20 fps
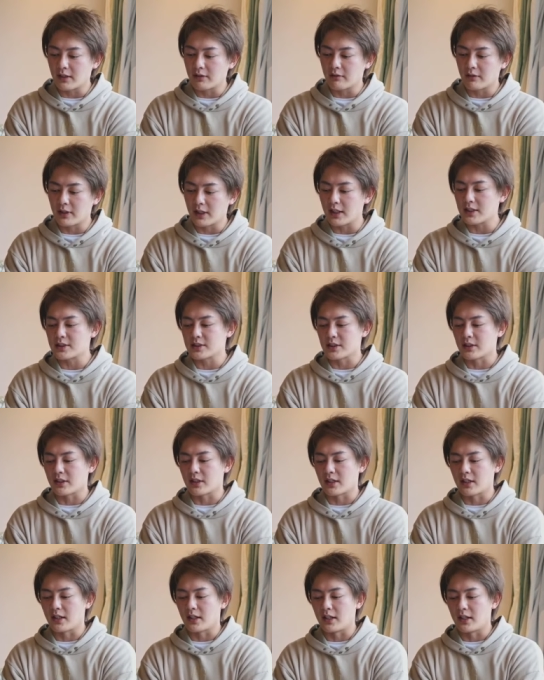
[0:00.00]
分かっちゃう
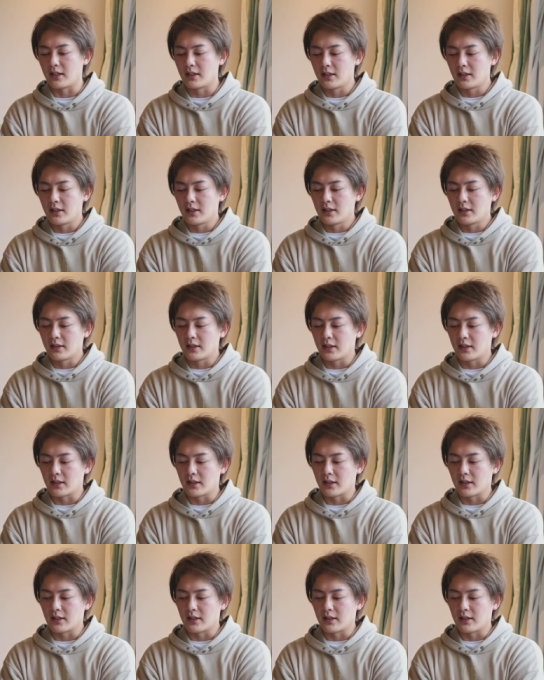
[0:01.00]
から、なん
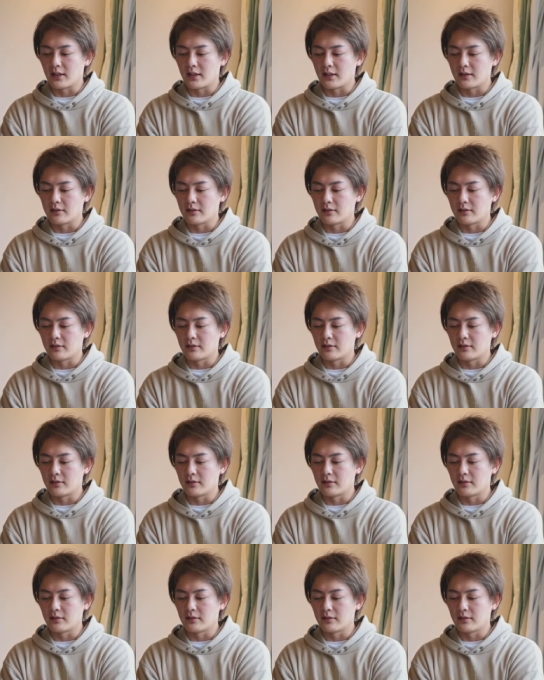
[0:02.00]
か、あ
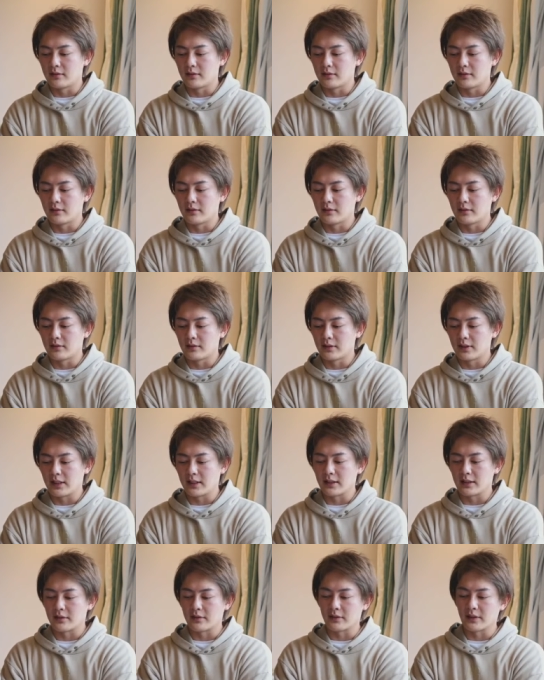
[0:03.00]
のー、な
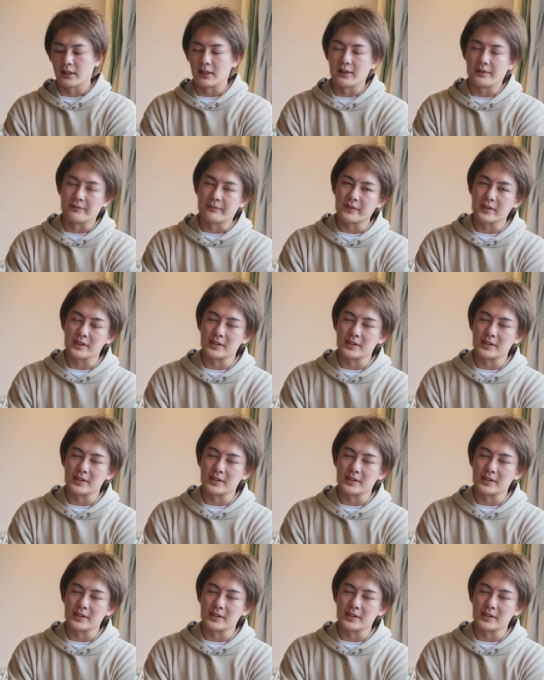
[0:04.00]
んだろうな、